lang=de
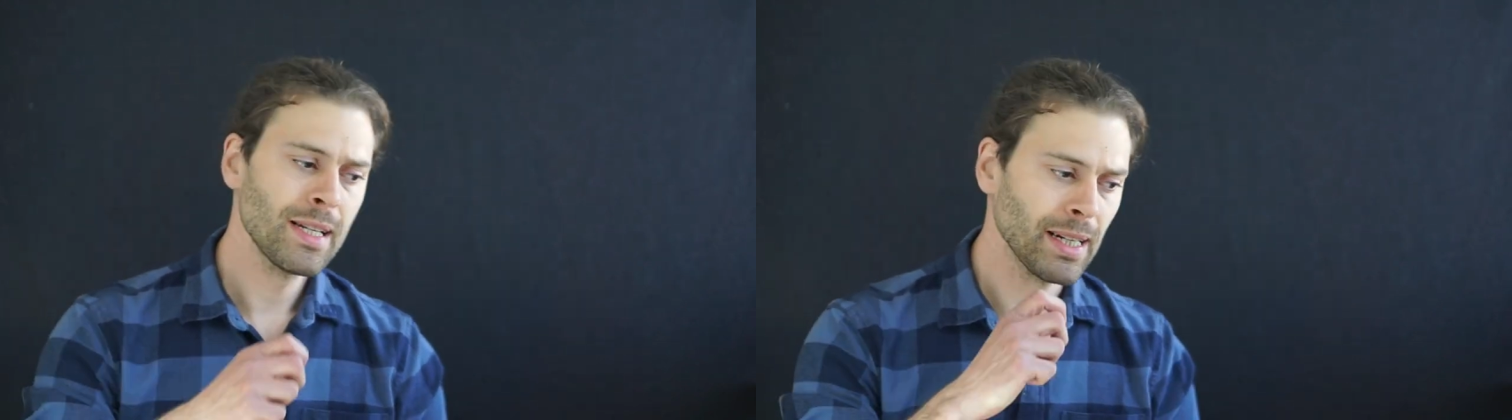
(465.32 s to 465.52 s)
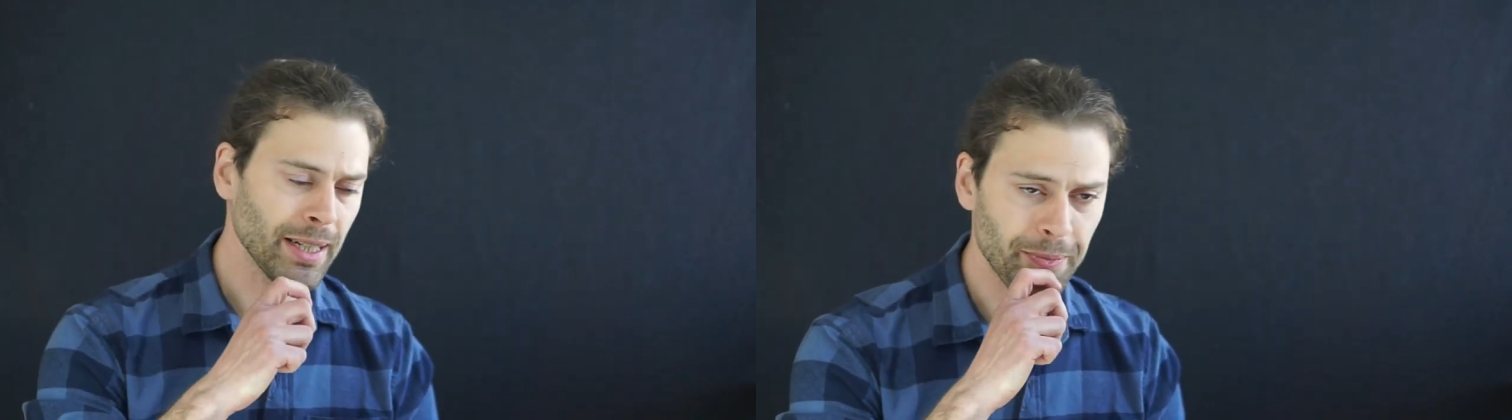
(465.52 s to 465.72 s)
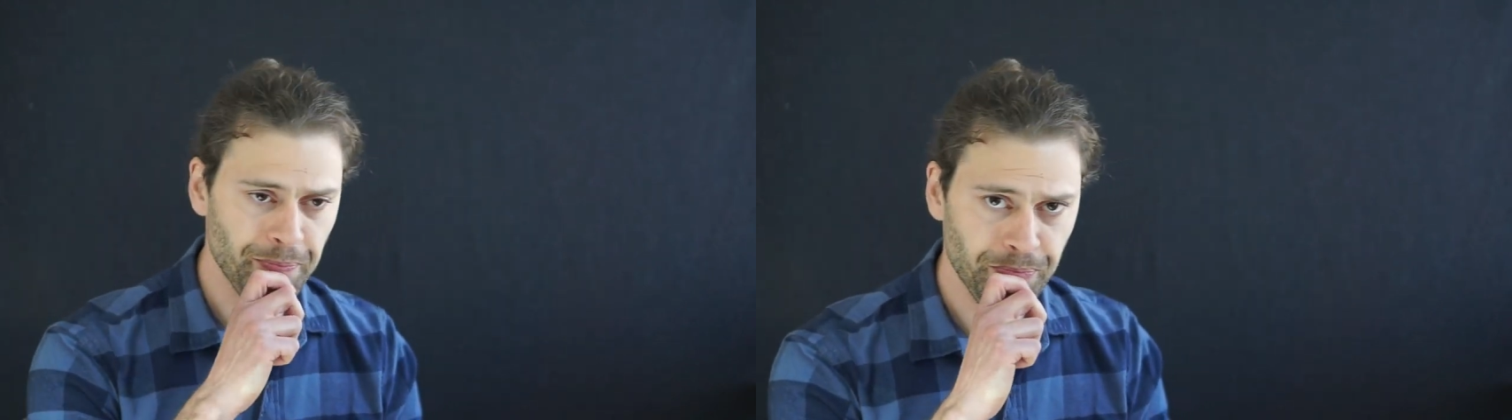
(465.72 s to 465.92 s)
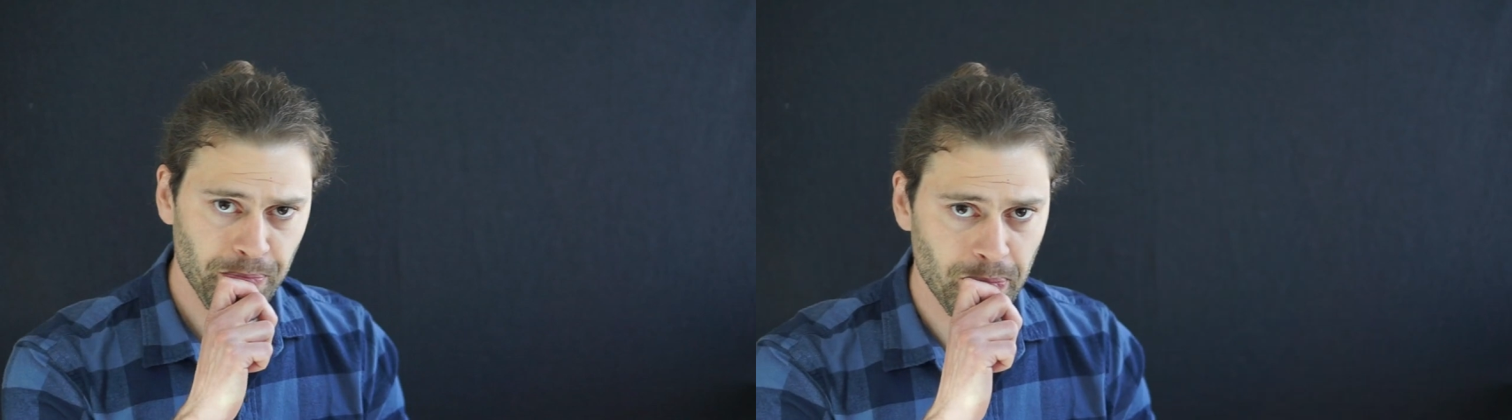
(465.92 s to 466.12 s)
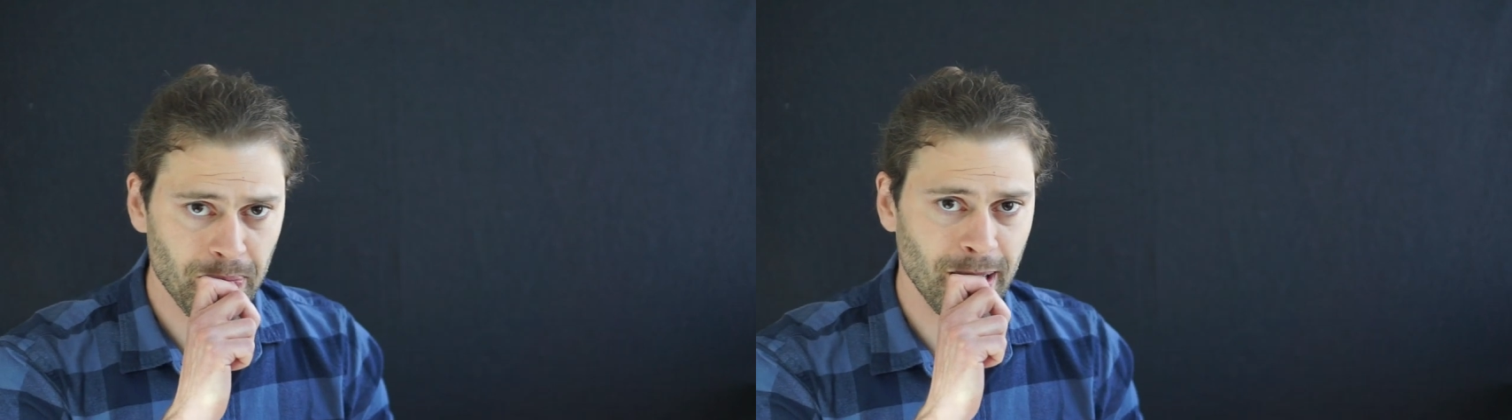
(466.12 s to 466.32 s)

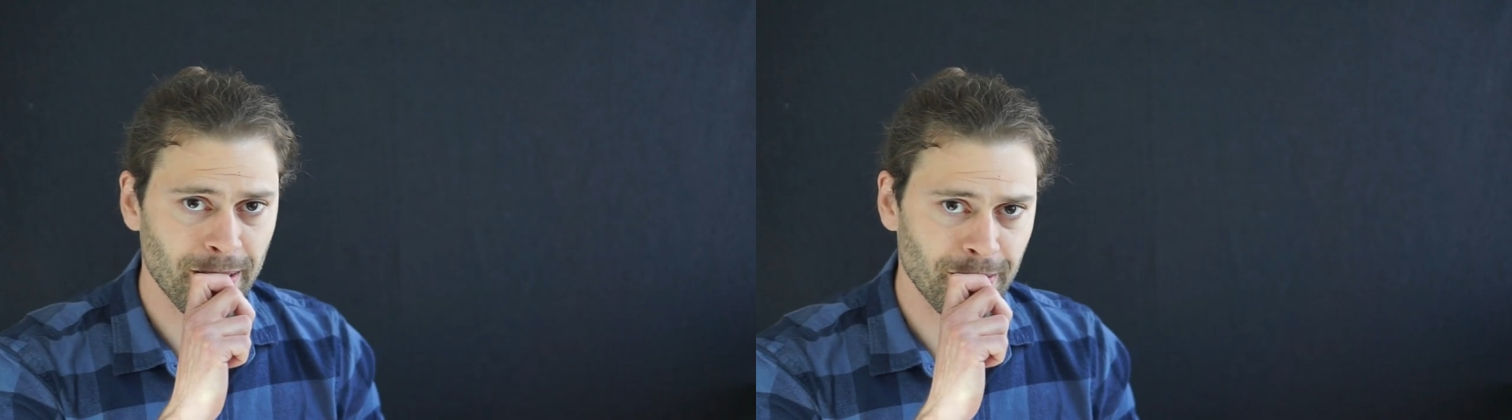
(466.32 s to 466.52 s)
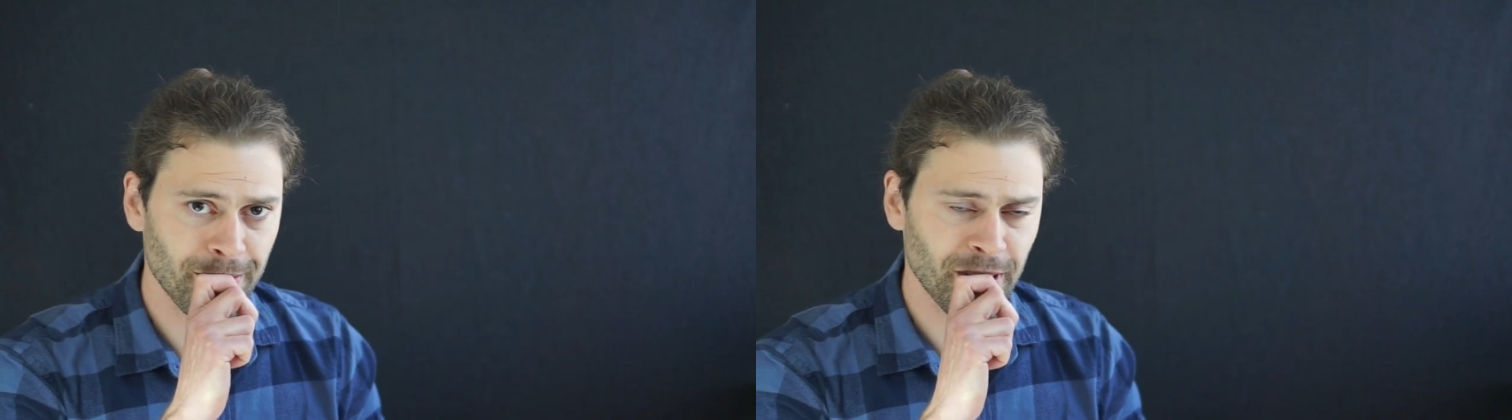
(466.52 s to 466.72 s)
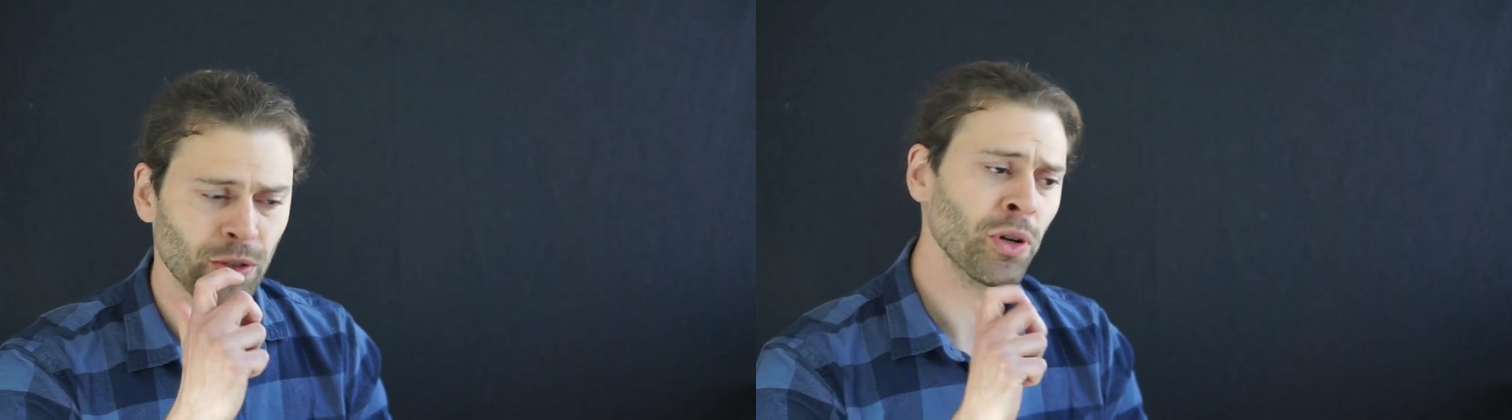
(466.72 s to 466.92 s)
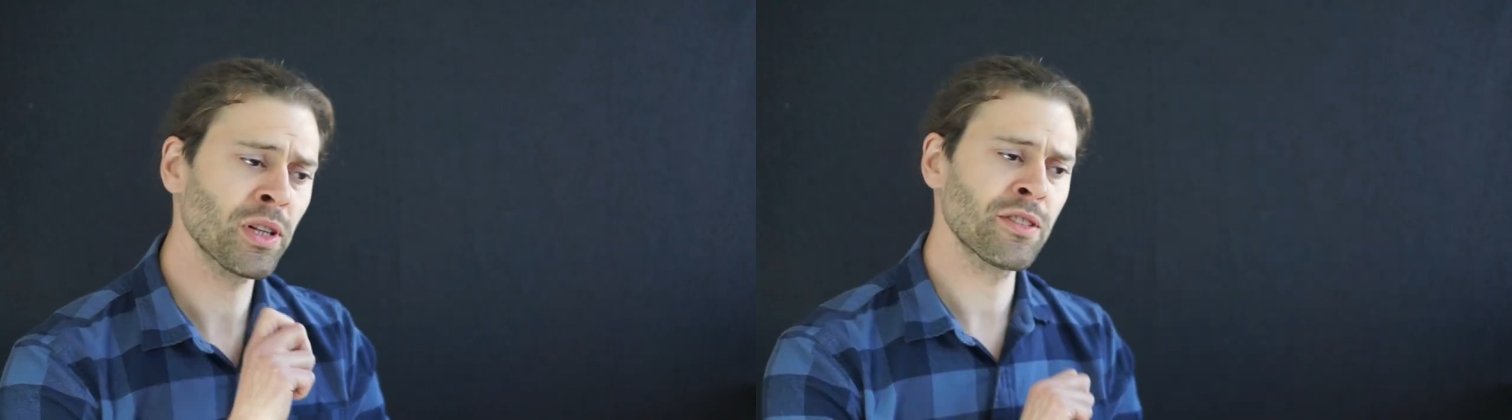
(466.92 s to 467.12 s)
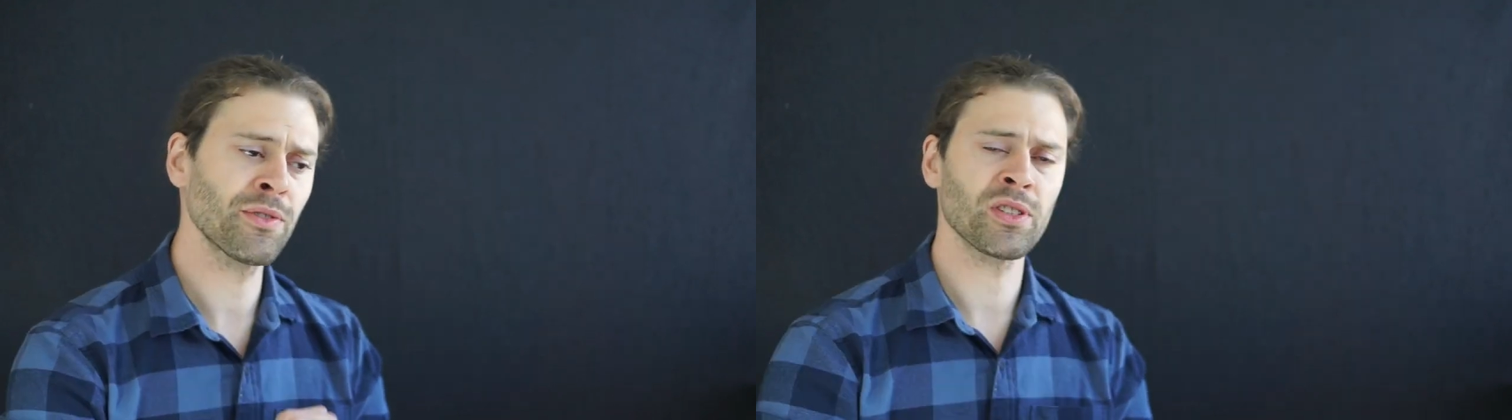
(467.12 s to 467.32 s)
Ähm,
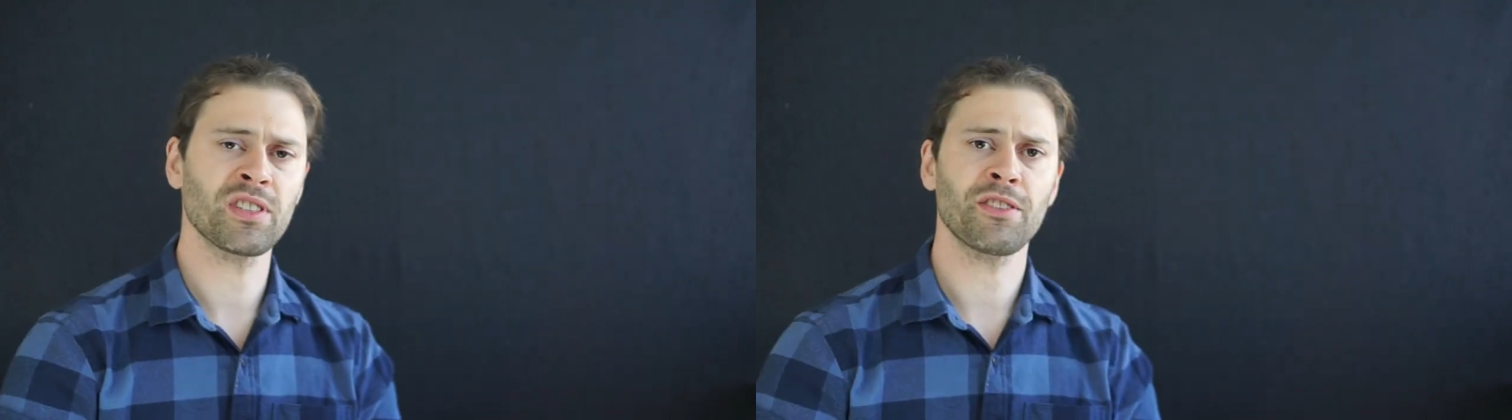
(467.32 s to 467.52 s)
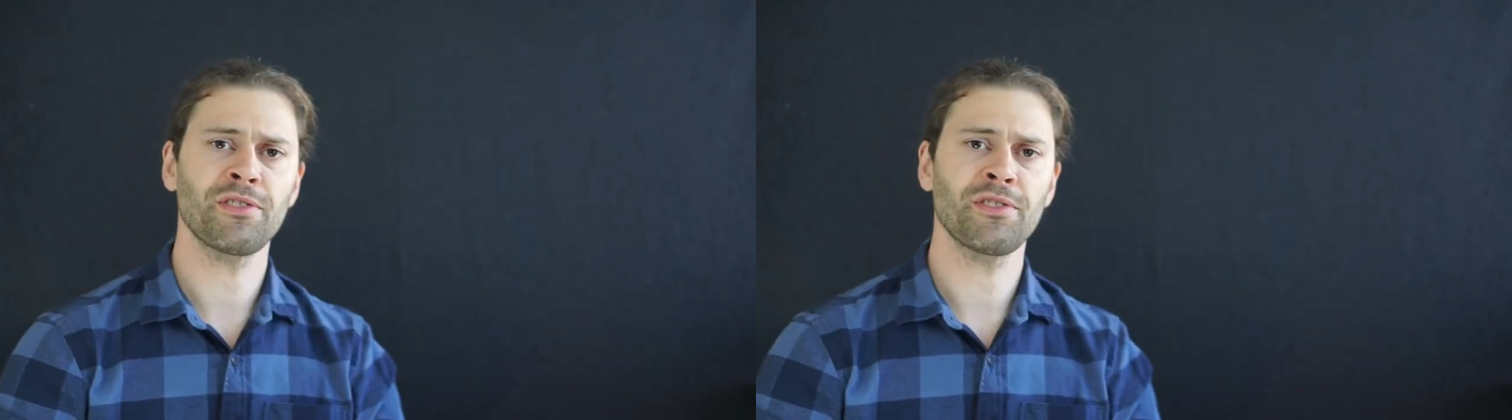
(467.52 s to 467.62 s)
verdeutlichen wir uns das